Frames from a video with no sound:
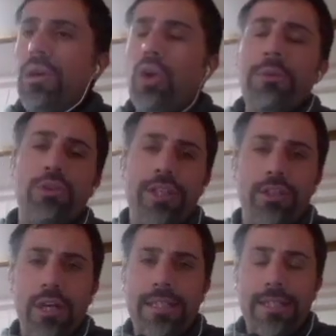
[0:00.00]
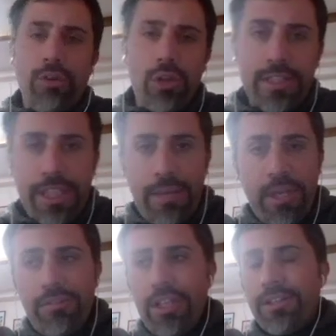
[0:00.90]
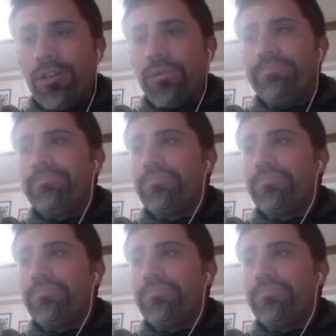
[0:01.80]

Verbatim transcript: Come ho detto altre volte nei miei video,